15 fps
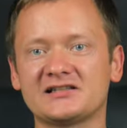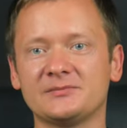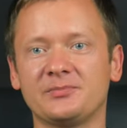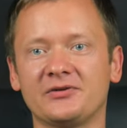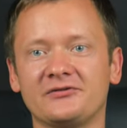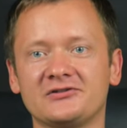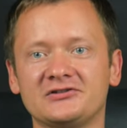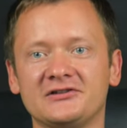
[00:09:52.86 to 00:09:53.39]

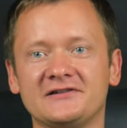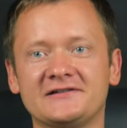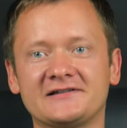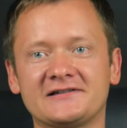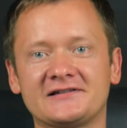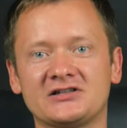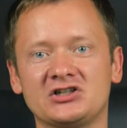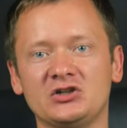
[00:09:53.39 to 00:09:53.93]
сопровождается
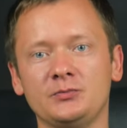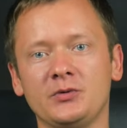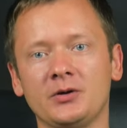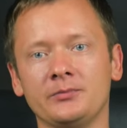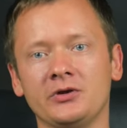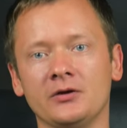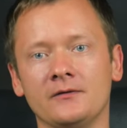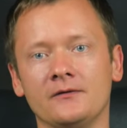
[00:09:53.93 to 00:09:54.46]
с
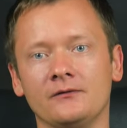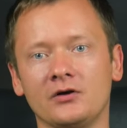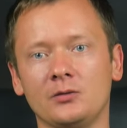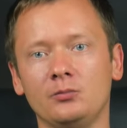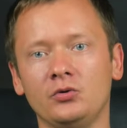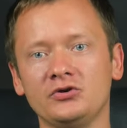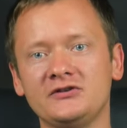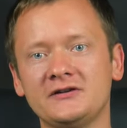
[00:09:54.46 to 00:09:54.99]
ошибками в
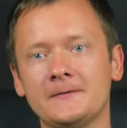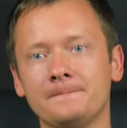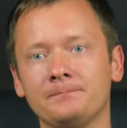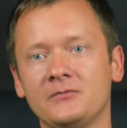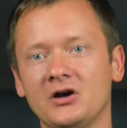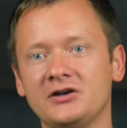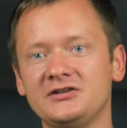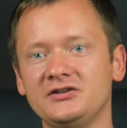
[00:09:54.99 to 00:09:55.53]
работе
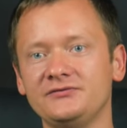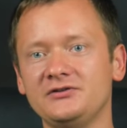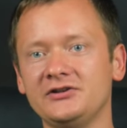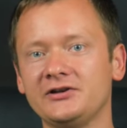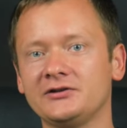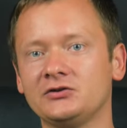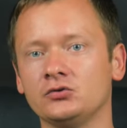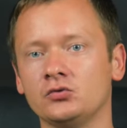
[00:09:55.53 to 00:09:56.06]
Active
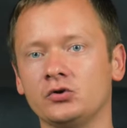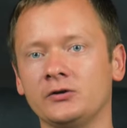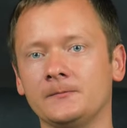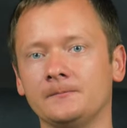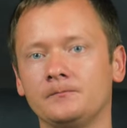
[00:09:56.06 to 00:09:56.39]
Directory